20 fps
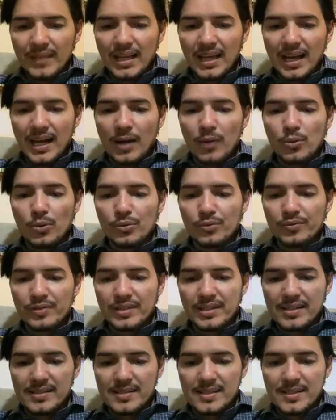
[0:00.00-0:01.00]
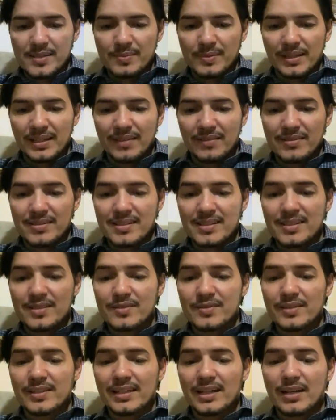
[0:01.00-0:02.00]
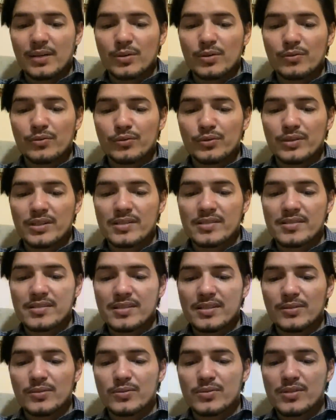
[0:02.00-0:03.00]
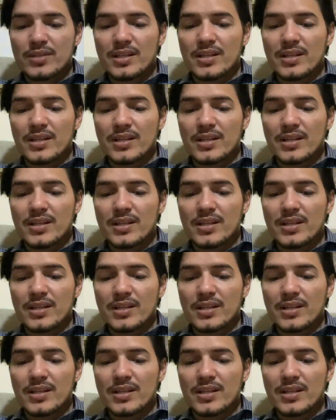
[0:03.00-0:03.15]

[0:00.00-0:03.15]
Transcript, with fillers: Ao ouvir essas palavras, eles ficaram enfurecidos e